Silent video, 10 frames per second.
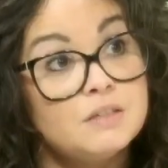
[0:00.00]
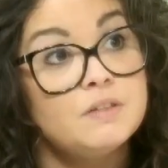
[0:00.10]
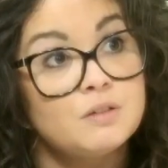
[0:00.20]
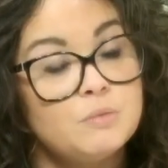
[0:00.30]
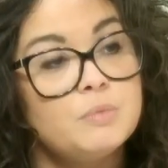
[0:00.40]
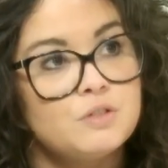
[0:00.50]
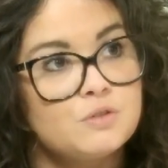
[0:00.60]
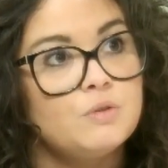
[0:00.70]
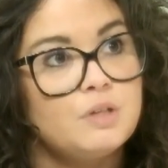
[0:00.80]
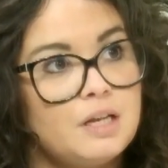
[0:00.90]
aver
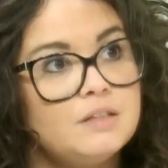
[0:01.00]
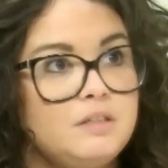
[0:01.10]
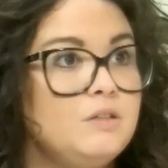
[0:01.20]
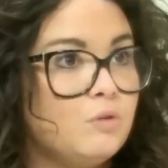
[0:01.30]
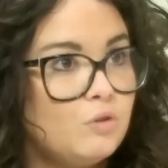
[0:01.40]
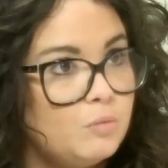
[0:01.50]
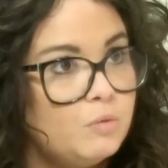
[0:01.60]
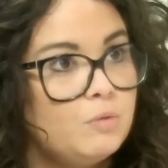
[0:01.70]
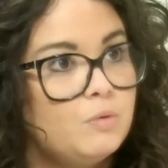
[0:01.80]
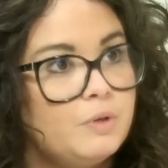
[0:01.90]
compreso il latino, Ad
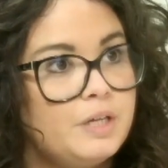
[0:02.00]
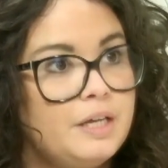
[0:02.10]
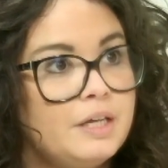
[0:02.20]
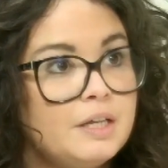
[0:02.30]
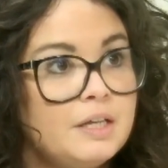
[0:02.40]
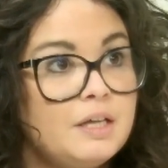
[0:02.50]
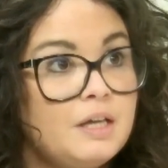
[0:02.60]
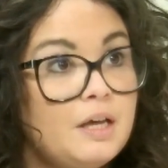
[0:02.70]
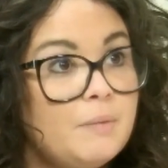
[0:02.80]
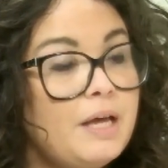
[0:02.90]
esempio, comunque
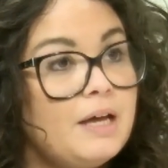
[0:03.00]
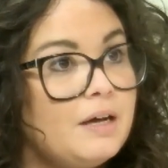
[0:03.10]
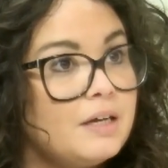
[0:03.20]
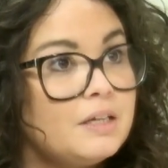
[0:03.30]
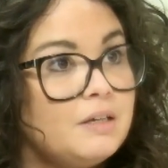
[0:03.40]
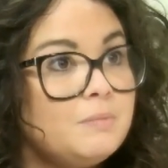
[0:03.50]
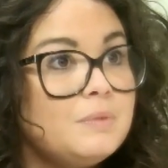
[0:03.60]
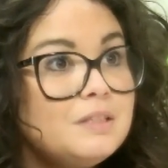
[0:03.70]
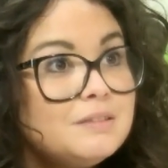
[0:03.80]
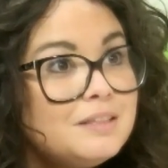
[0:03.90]
Beh, anche
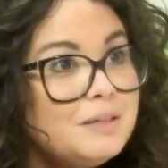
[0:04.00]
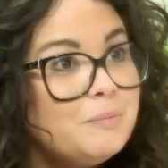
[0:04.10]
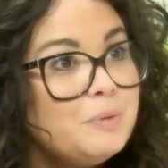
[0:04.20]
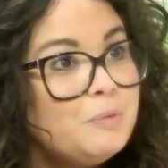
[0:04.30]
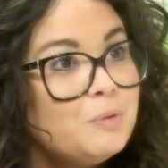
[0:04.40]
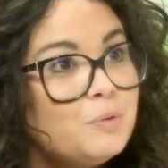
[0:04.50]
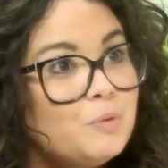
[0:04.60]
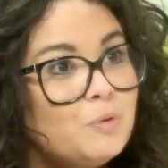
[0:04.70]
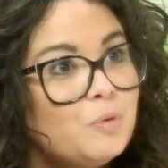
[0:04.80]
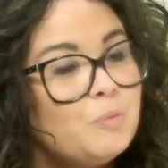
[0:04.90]
in tempi
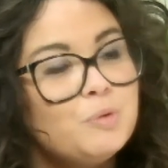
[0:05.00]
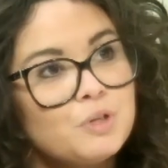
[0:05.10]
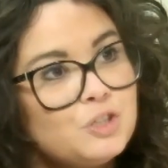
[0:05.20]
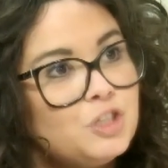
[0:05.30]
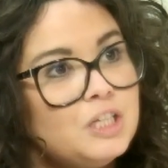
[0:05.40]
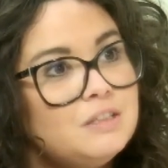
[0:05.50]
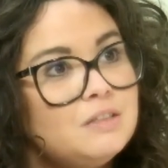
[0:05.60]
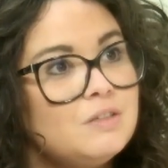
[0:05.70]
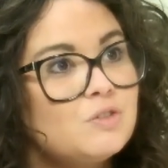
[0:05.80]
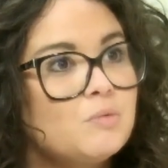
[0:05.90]
più, più,
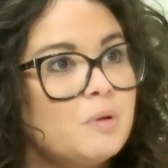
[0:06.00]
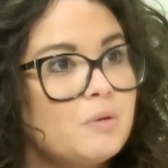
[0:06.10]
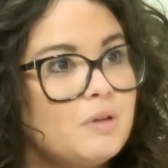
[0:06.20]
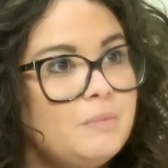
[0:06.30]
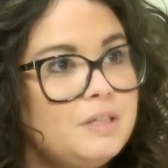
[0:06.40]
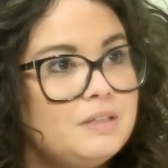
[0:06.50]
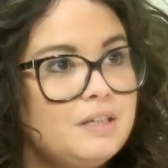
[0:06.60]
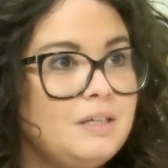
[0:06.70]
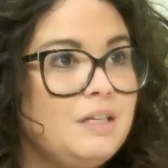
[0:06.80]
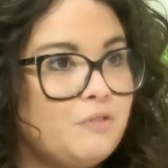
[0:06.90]
recenti, insomma, probabilmente
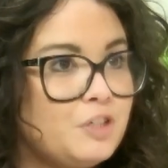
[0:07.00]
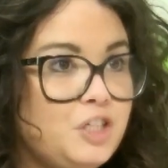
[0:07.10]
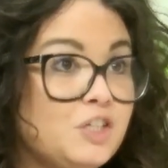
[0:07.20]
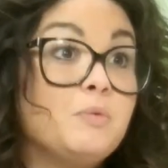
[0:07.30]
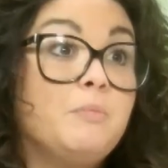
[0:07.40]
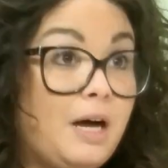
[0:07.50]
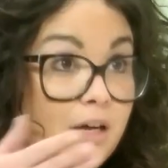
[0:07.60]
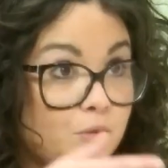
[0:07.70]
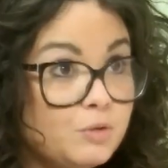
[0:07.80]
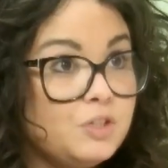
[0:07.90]
il fascismo, ma
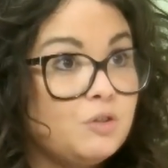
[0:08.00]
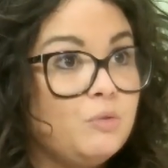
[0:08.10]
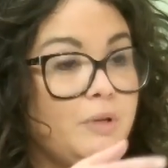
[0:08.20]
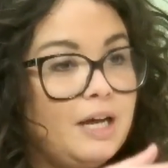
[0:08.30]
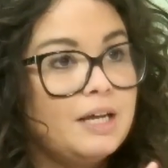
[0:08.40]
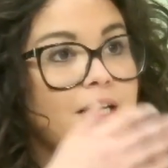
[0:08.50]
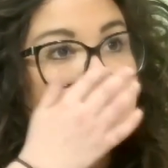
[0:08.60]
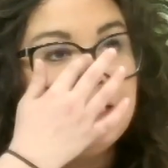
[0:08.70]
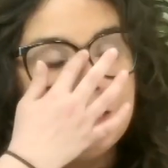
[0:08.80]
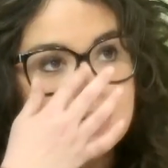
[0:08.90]
così come
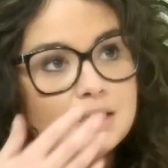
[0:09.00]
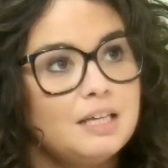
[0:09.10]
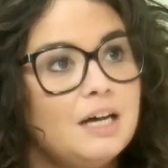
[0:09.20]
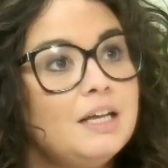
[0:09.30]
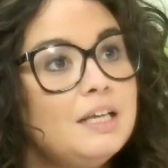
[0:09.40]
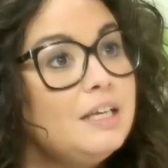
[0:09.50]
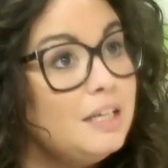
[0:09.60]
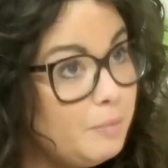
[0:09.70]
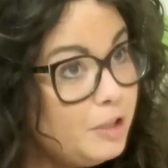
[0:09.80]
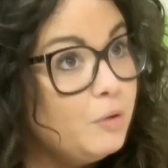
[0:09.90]
anche in realtà
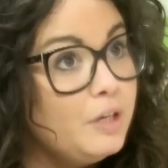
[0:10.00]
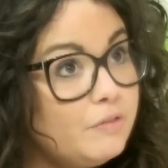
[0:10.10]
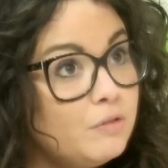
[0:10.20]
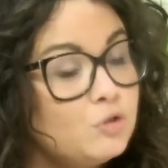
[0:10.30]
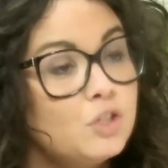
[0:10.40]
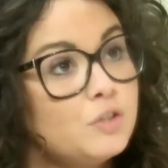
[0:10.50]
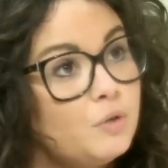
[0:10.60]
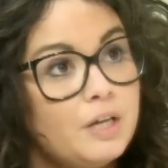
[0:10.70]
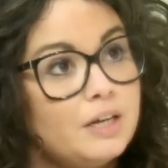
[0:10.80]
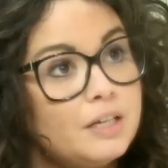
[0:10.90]
il Medioevo, cioè se
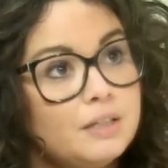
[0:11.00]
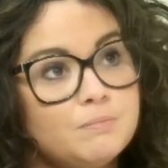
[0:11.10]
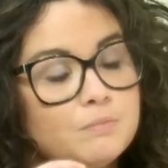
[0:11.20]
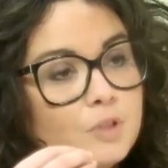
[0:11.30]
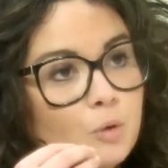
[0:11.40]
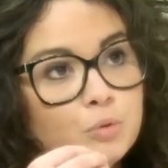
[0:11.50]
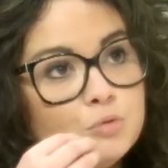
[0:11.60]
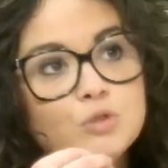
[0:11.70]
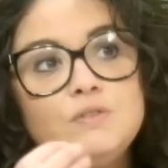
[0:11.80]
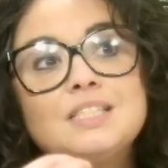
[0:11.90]
noi anche da un
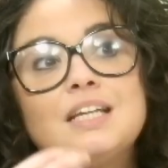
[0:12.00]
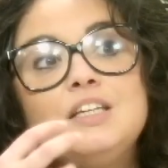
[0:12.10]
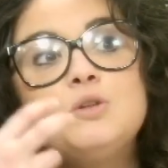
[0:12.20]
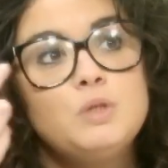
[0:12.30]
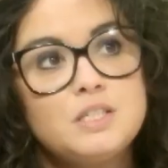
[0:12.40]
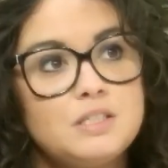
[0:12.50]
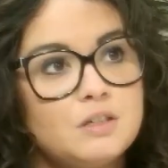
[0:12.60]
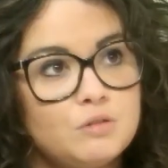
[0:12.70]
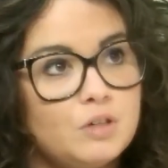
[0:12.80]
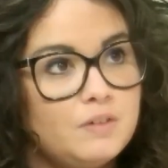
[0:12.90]
punto di vista
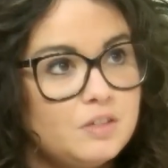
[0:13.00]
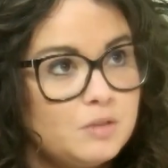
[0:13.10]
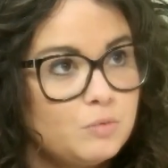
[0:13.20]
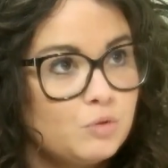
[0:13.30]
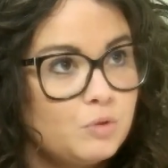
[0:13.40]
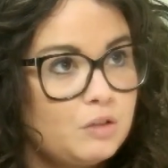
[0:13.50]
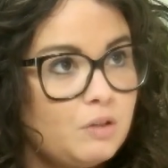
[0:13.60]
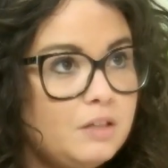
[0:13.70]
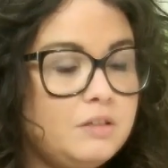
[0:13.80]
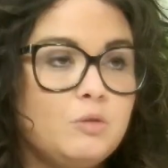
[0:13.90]
linguistico non avessimo studiato
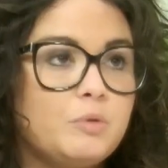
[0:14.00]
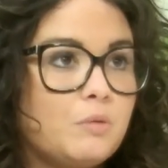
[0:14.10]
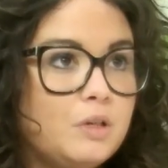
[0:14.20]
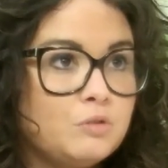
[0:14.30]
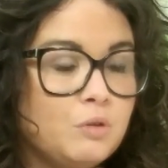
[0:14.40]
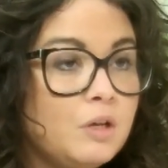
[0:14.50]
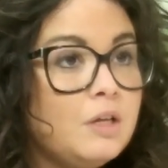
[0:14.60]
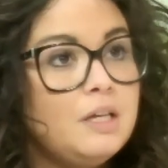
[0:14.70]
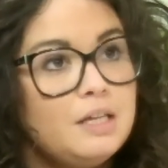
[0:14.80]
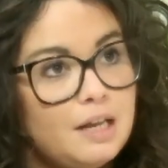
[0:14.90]
il latino, per quanto
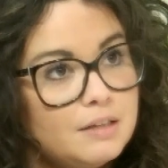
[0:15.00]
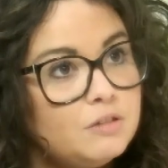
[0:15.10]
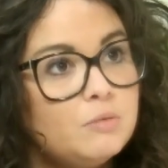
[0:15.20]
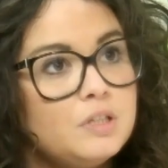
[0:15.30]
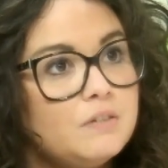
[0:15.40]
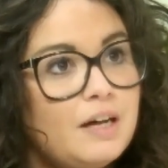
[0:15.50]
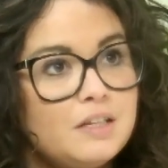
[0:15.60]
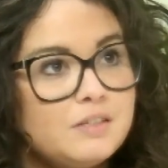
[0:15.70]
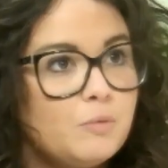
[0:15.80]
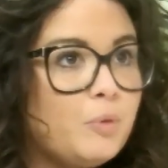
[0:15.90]
il latino
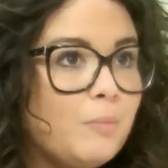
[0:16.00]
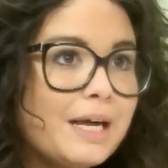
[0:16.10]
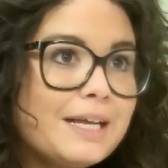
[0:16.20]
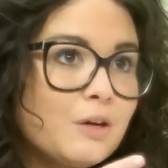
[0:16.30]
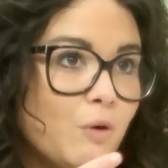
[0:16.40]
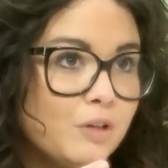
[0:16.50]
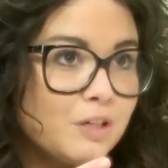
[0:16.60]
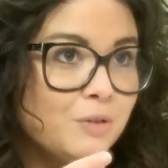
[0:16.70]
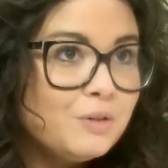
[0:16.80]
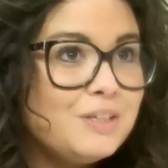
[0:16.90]
medievale sia un po'
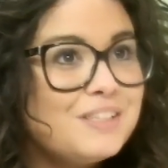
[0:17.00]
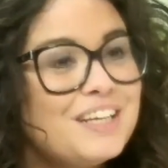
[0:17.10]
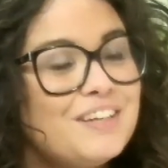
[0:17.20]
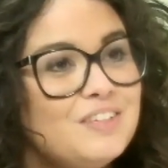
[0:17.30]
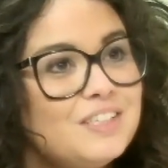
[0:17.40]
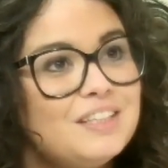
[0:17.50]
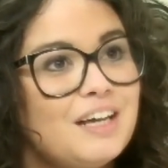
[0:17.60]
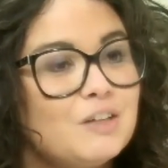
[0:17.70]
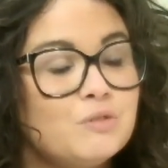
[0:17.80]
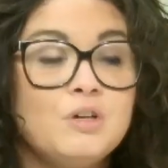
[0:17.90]
maccheronico e sia
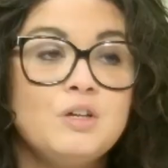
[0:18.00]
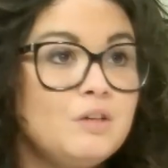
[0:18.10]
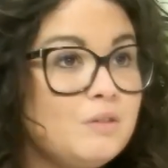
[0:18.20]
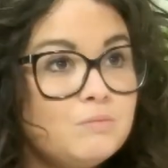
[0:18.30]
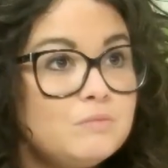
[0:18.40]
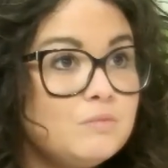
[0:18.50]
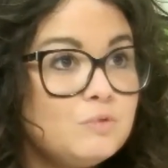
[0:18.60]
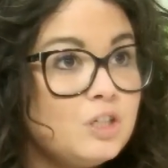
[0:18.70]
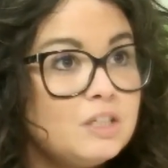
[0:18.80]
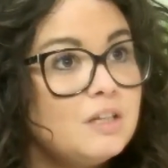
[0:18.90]
rivisitato,
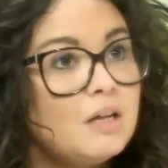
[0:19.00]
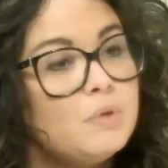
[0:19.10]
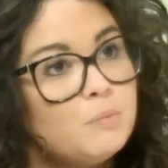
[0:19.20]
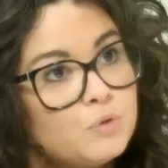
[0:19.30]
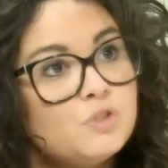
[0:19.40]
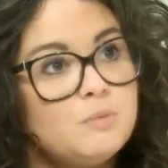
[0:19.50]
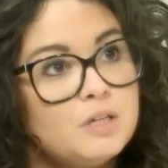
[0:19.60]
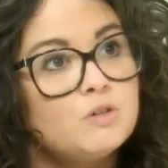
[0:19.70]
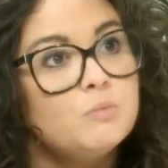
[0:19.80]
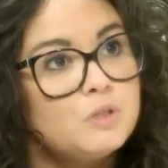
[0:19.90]
ci renderebbe
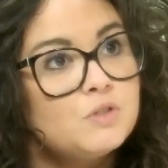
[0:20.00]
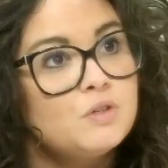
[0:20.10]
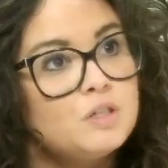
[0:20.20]
impossibile la comprensione di